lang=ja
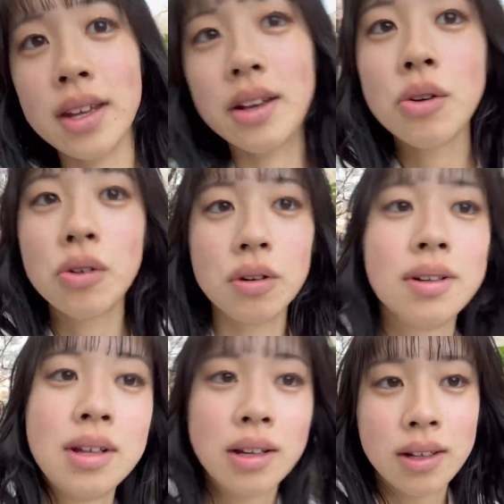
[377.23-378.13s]
今日
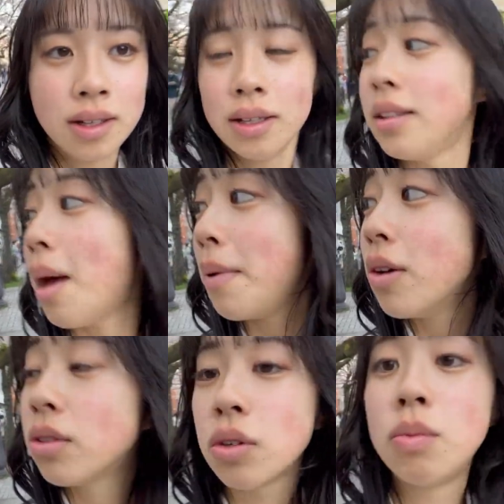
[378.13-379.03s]
食べ
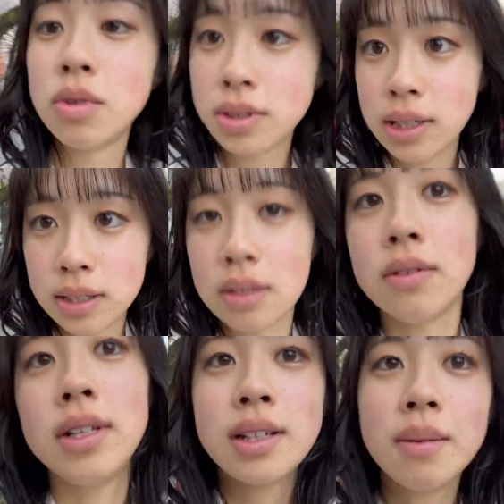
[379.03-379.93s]
ようと思ってた
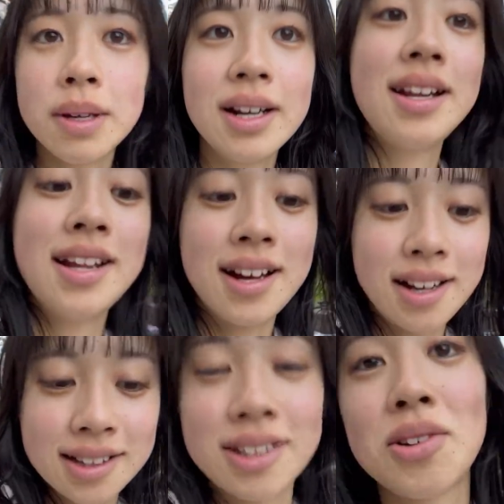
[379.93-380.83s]
のに食べられな
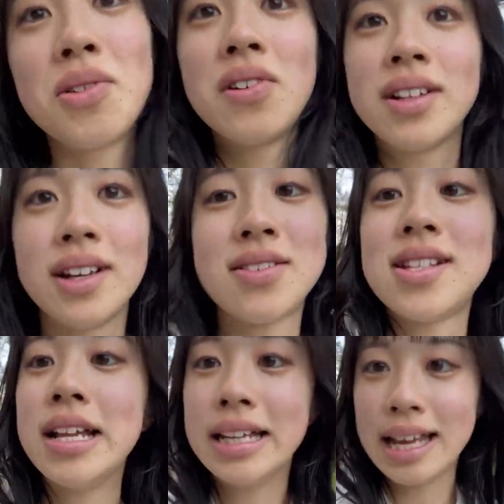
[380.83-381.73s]
かったところがたく
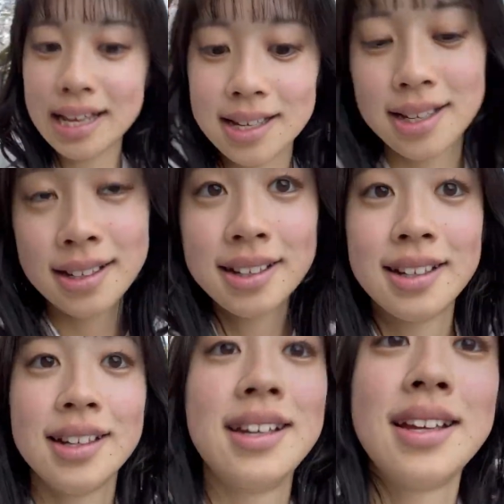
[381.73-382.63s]
さんで
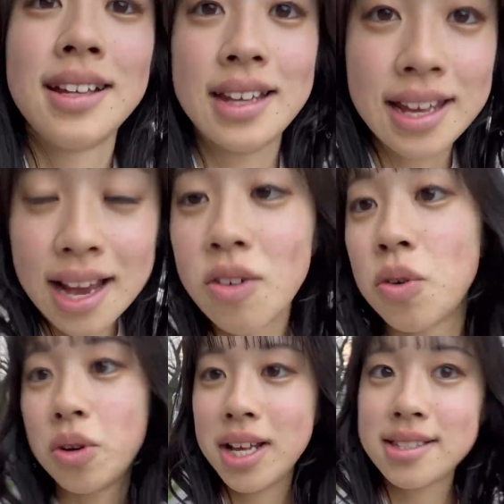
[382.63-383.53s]
結
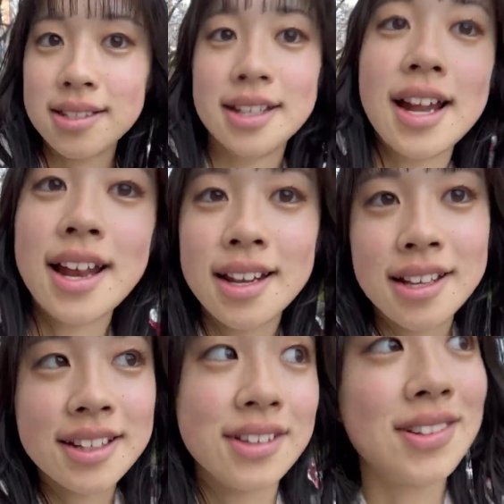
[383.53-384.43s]
構列に並ん
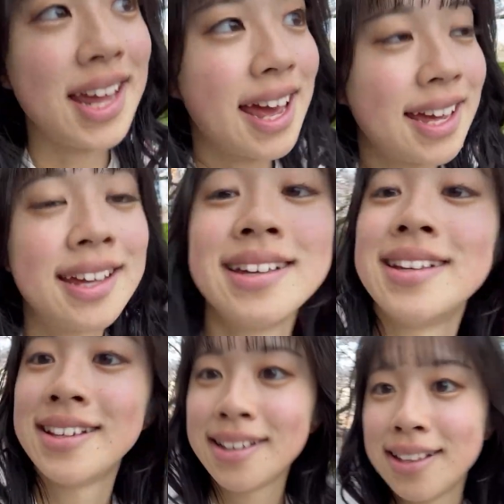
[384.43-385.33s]
でたので
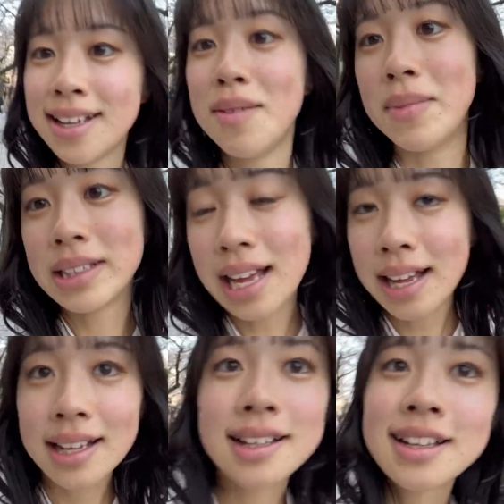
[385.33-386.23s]
ま
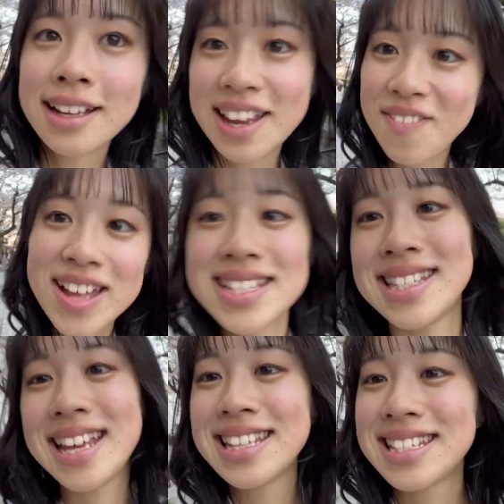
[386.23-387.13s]
た
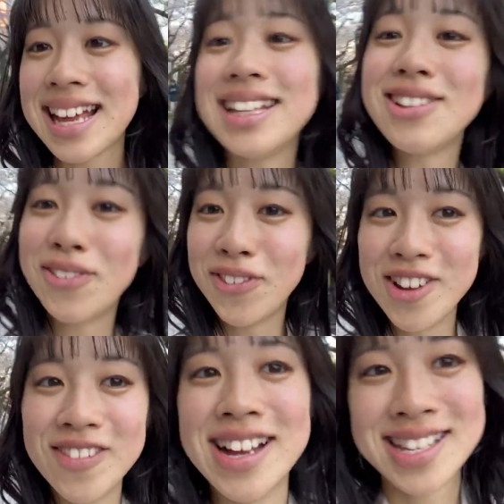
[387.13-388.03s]
リベンジ戦したいと思
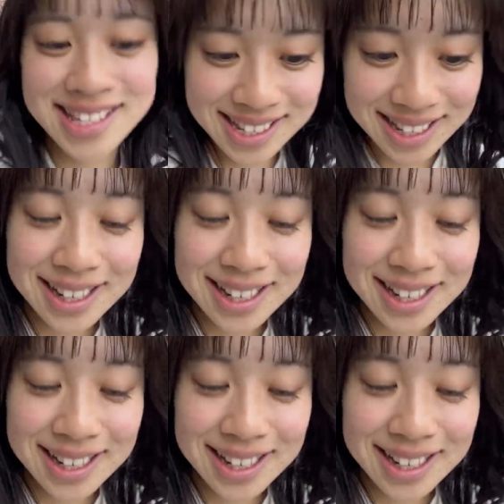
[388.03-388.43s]
います、